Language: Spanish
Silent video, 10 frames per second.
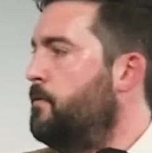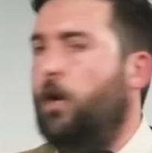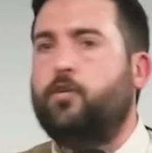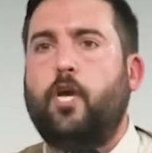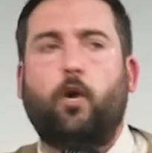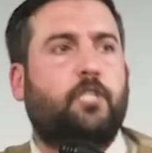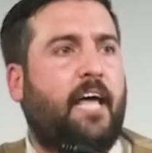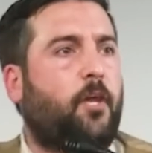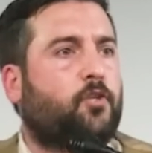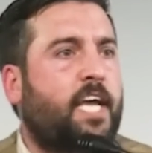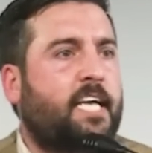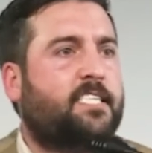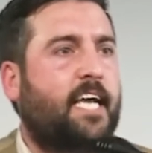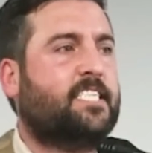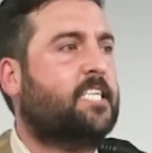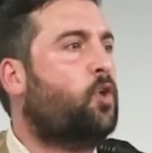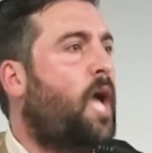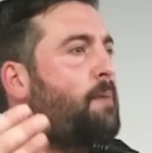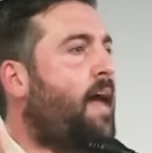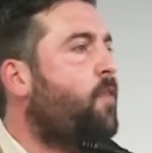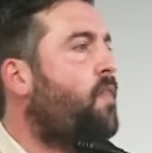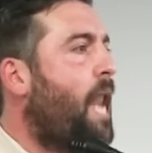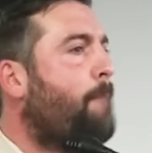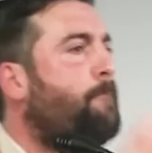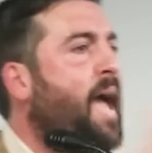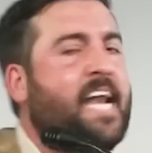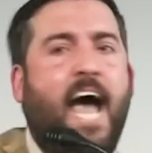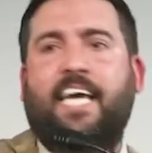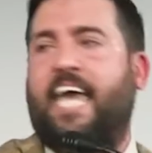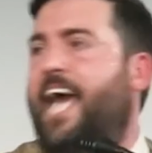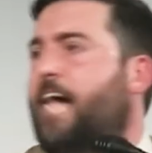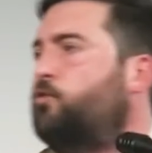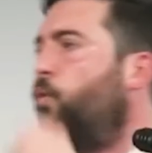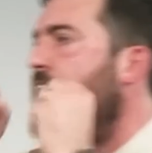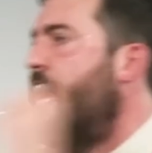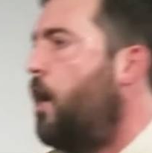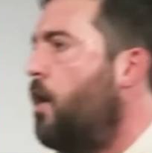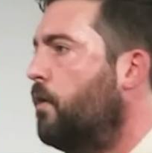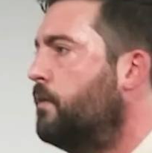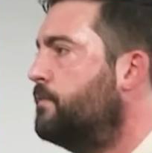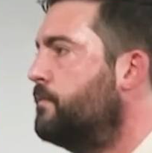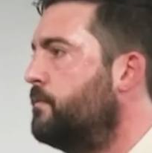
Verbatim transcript: No estoy contando chistes, estoy hablando de la pena que da tu hijo.